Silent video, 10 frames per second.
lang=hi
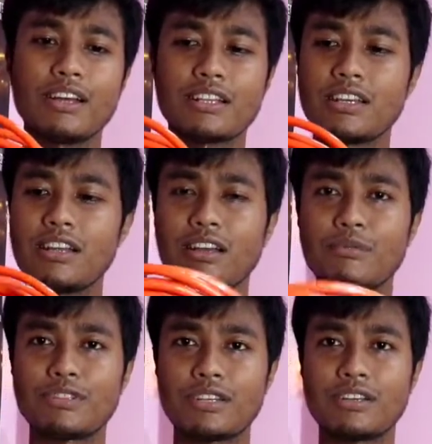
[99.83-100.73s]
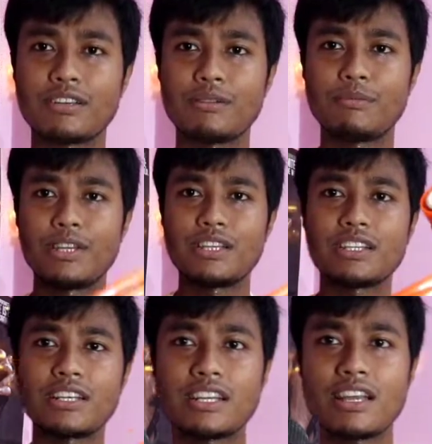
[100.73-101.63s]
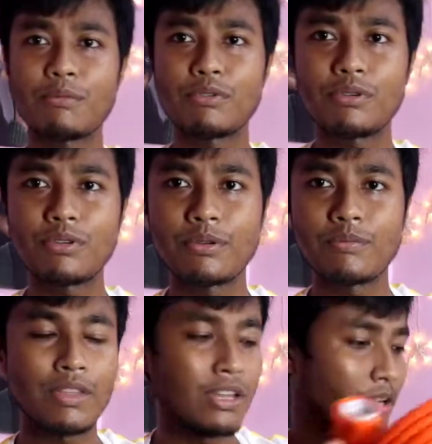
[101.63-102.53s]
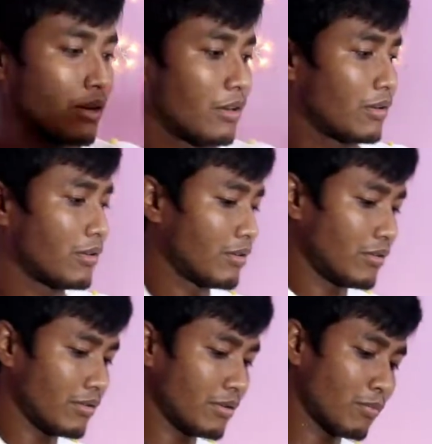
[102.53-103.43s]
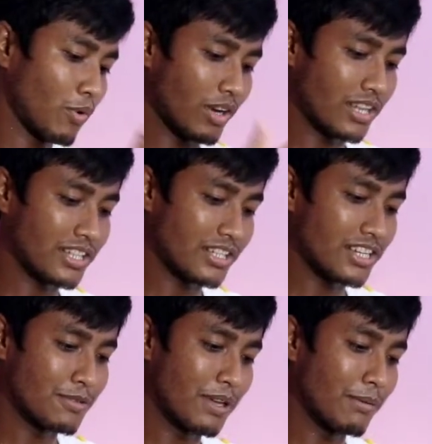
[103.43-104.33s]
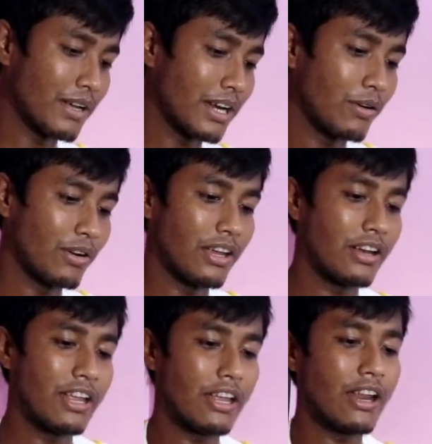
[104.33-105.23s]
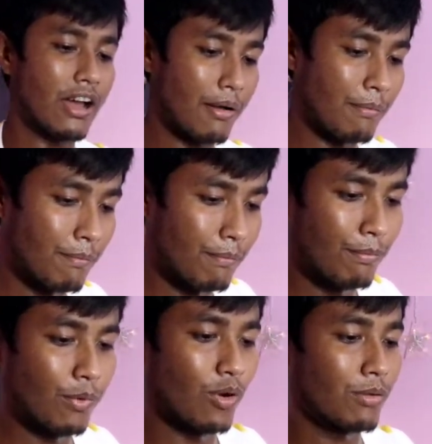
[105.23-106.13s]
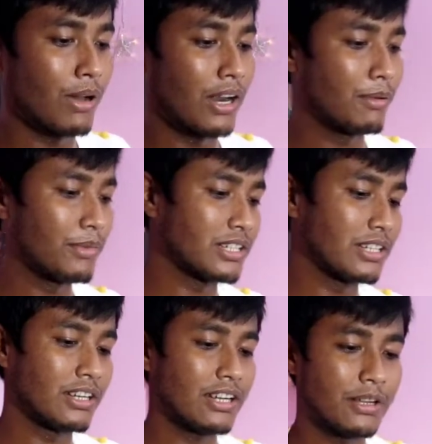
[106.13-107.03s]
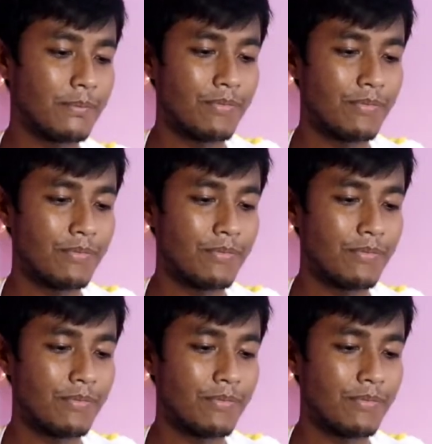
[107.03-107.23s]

अच्छा लगा मुझे फिनिशिंग देखिए आप लोग और बहुत अच्छा सा स्मेल भी आ रहा है और ये ये रहा बहुत भारी मशीन है रे